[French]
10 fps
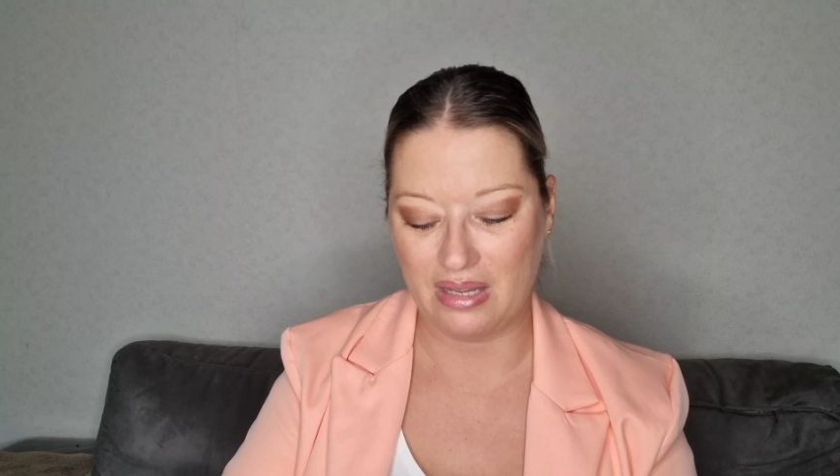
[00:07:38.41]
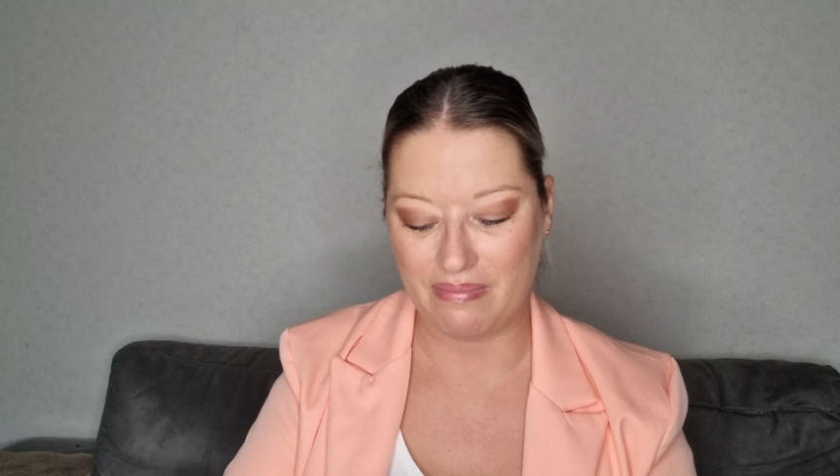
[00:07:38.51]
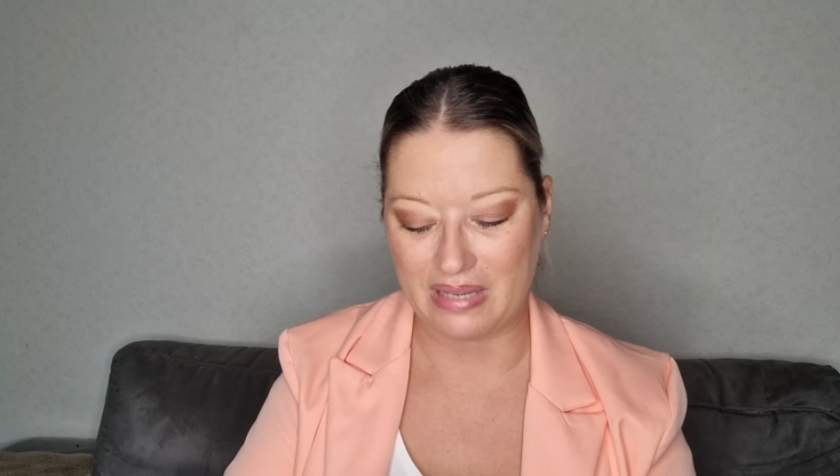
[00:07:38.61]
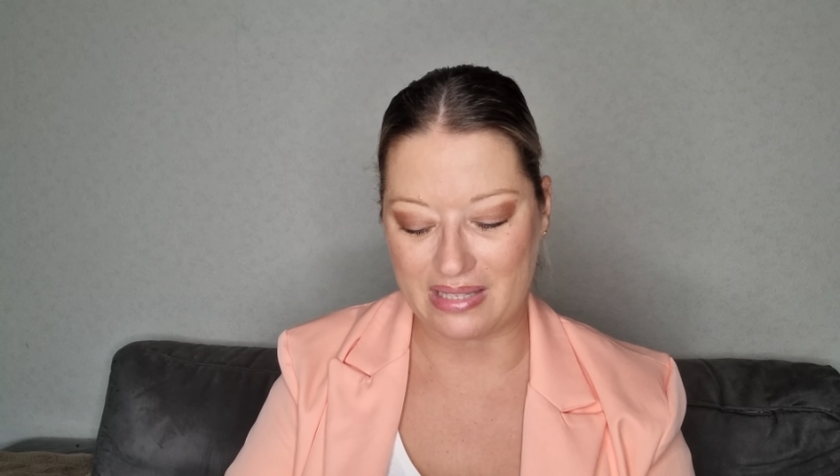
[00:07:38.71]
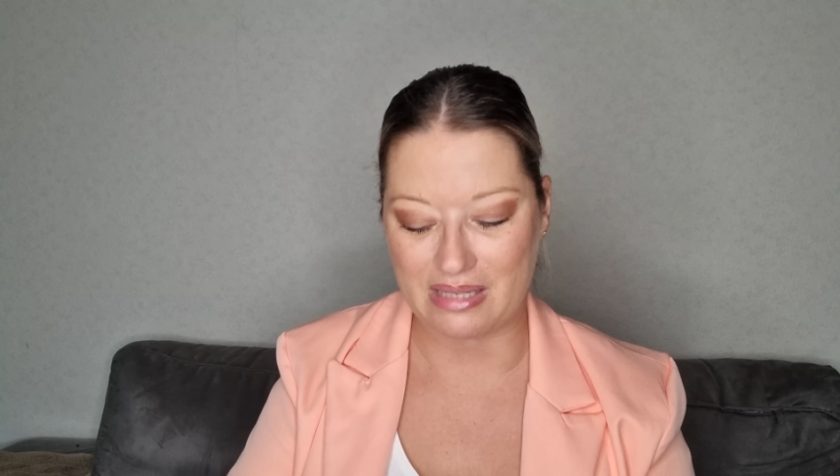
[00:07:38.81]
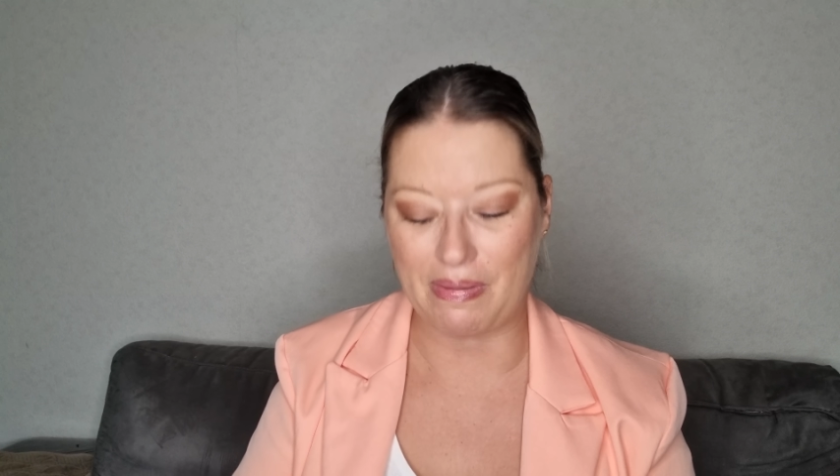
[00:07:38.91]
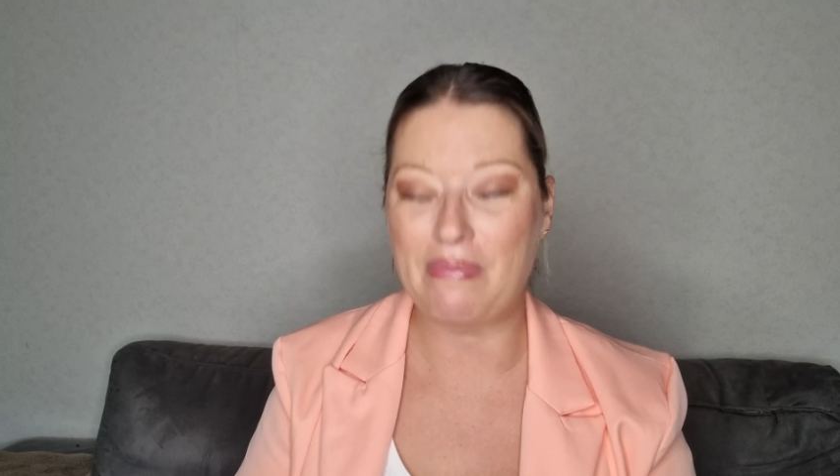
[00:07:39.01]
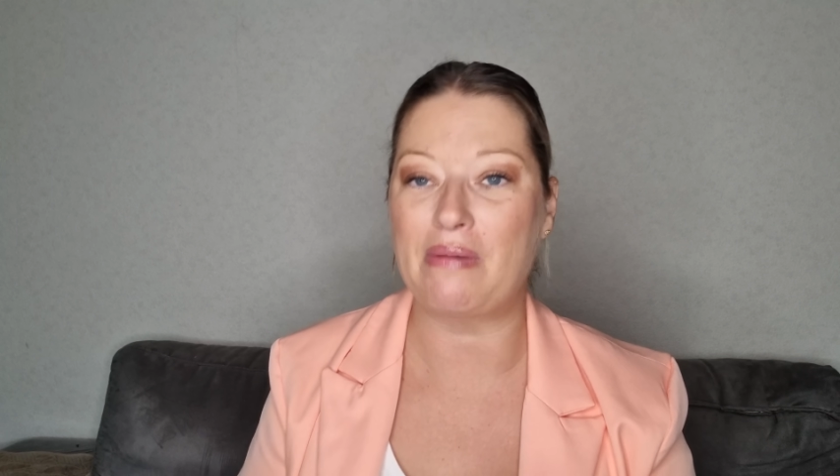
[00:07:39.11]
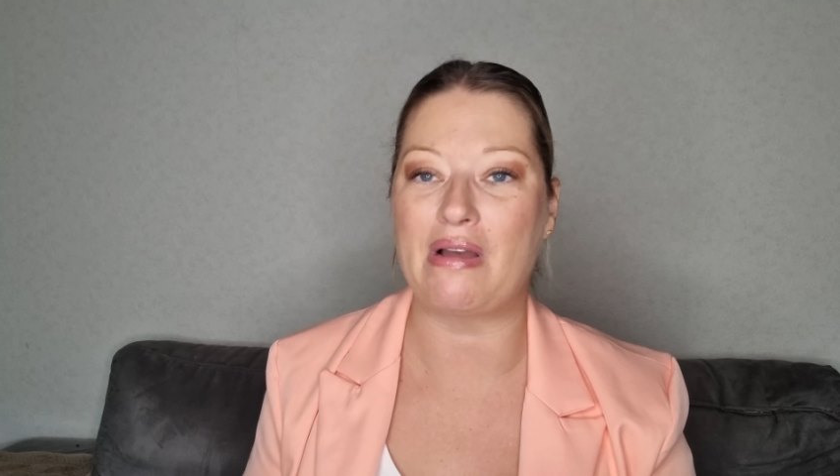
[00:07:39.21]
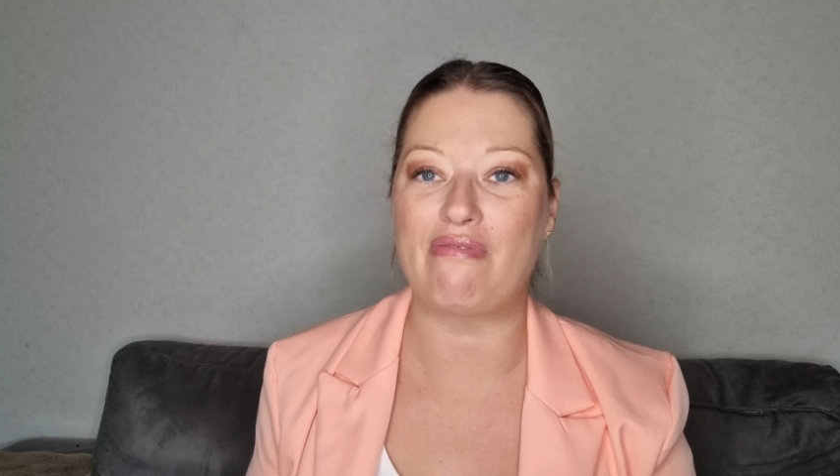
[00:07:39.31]
Mais c'est pas la
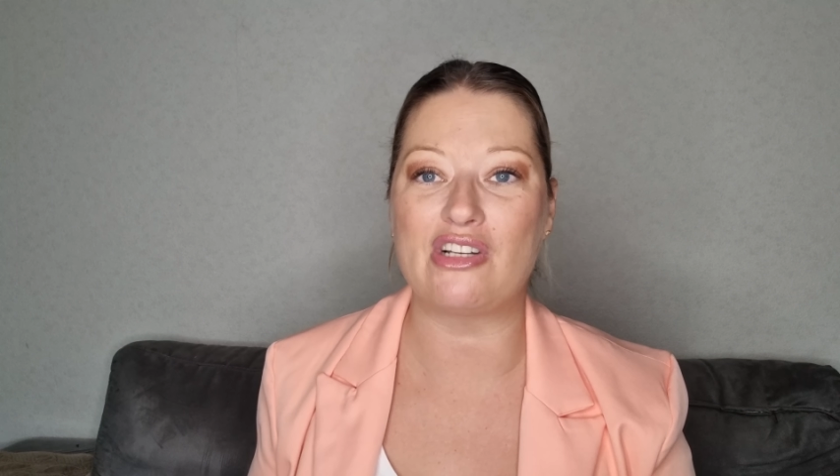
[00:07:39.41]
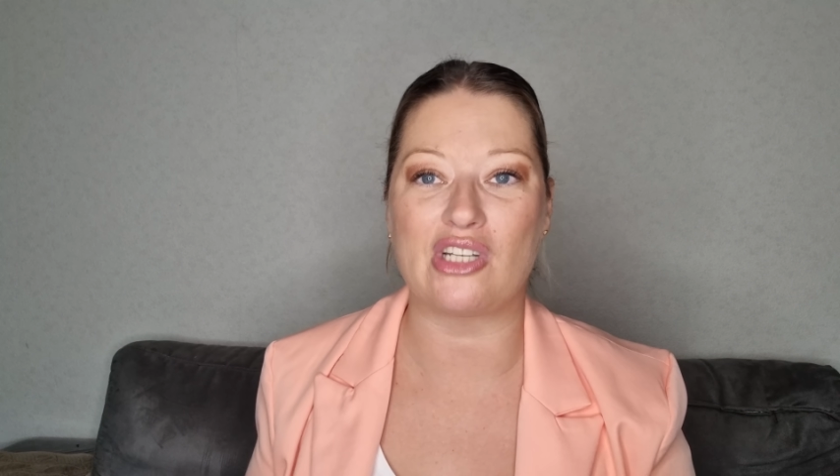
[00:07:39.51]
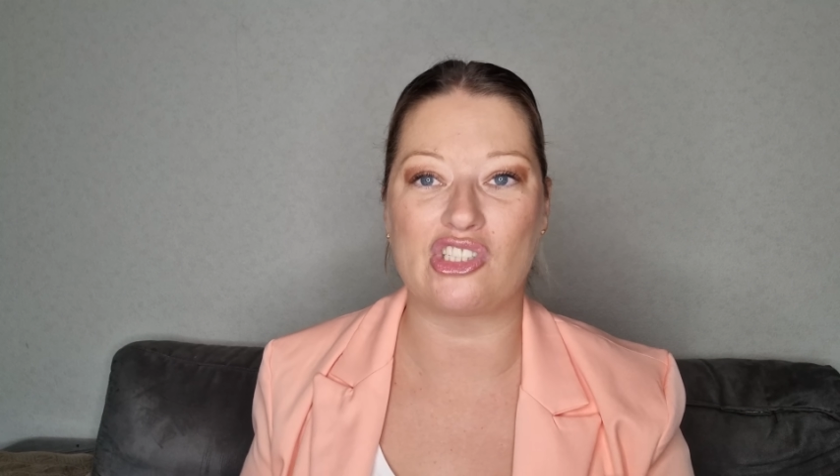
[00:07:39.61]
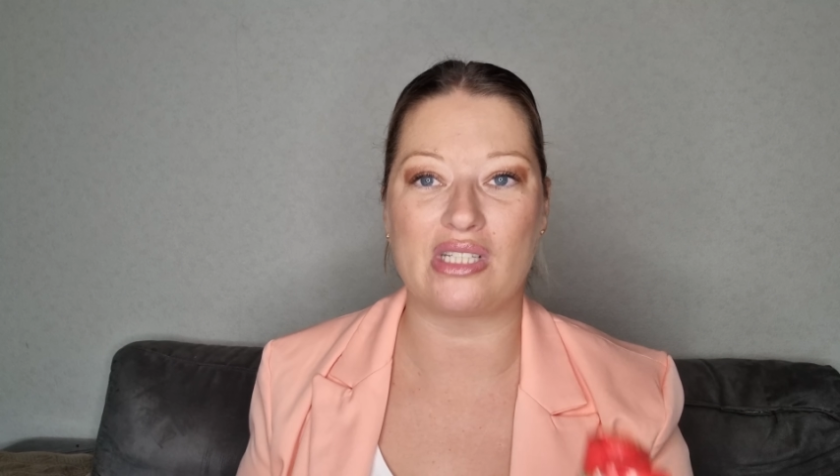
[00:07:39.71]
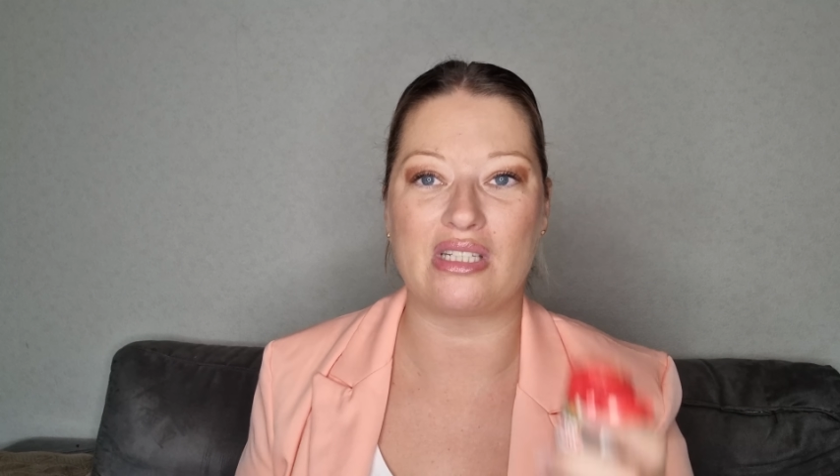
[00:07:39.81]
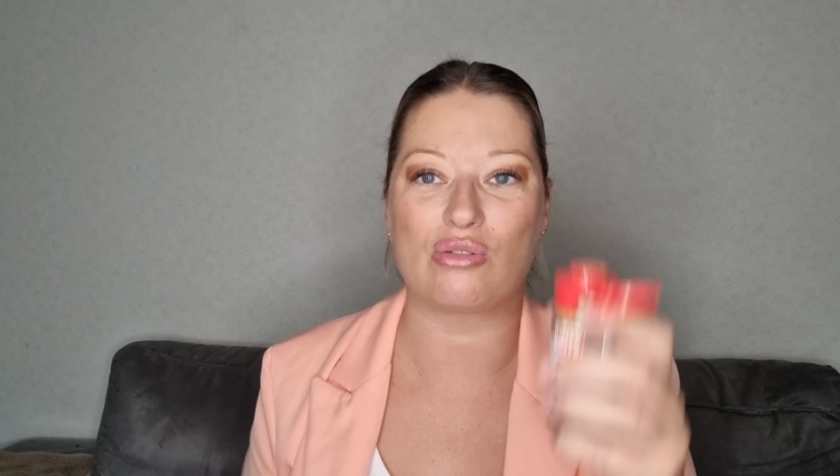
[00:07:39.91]
première fois que j'achète des